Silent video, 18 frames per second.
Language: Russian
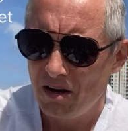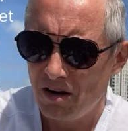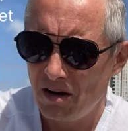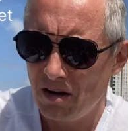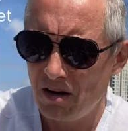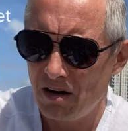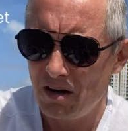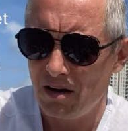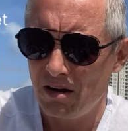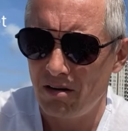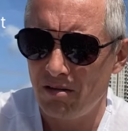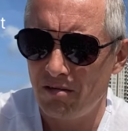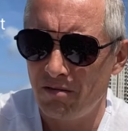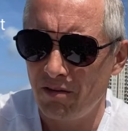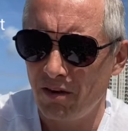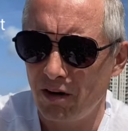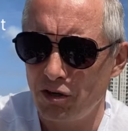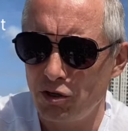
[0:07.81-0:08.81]
а,
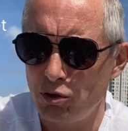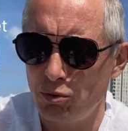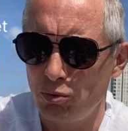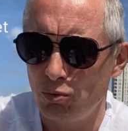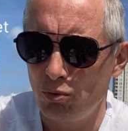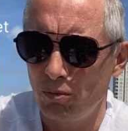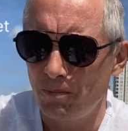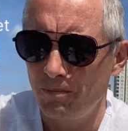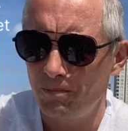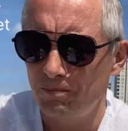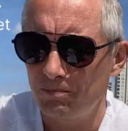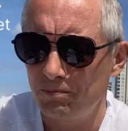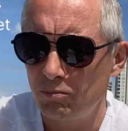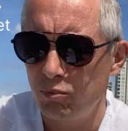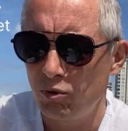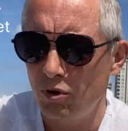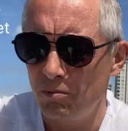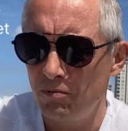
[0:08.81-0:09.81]
врачу
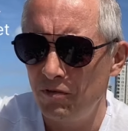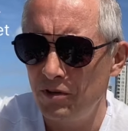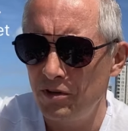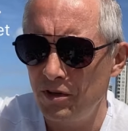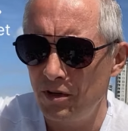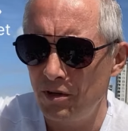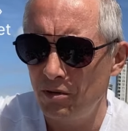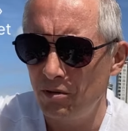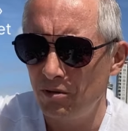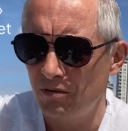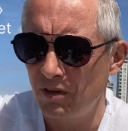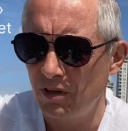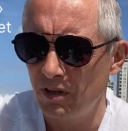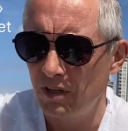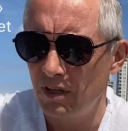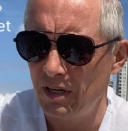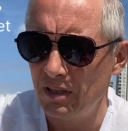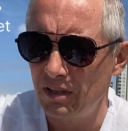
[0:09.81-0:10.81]
по обвинению в
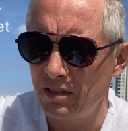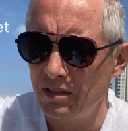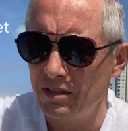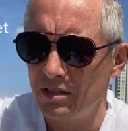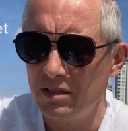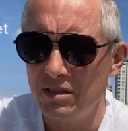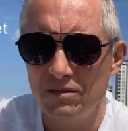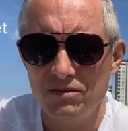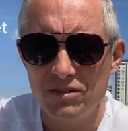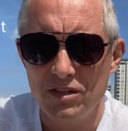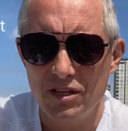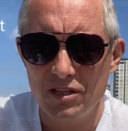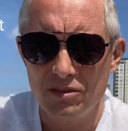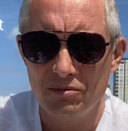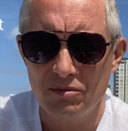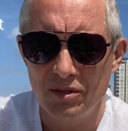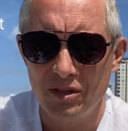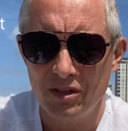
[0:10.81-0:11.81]
халатности,
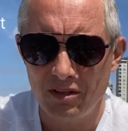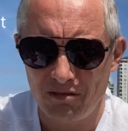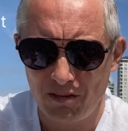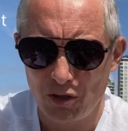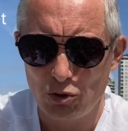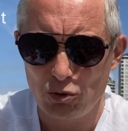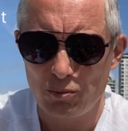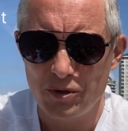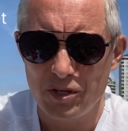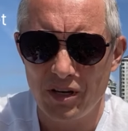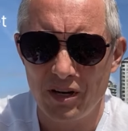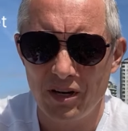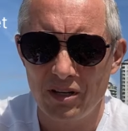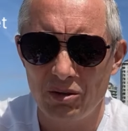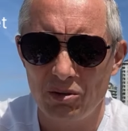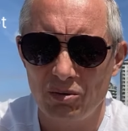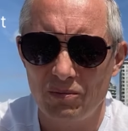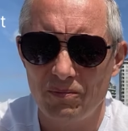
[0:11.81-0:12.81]
вследствие того
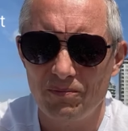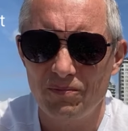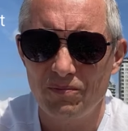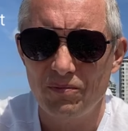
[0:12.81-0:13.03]
врачу-психиатру,